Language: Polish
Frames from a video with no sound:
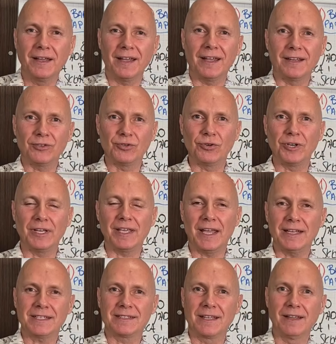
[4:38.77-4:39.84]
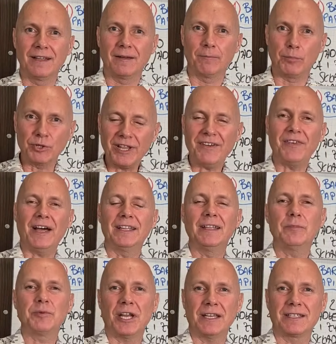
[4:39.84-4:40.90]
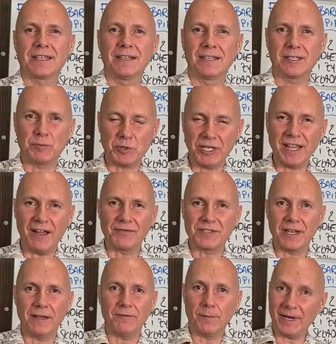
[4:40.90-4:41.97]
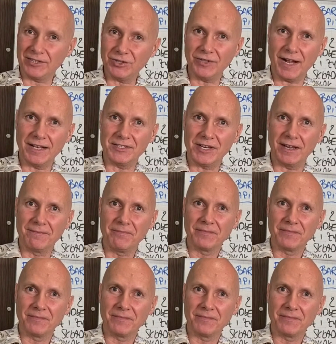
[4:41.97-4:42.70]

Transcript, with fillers: e, który jest podawany przez sprzedawcę w McDonaldzie.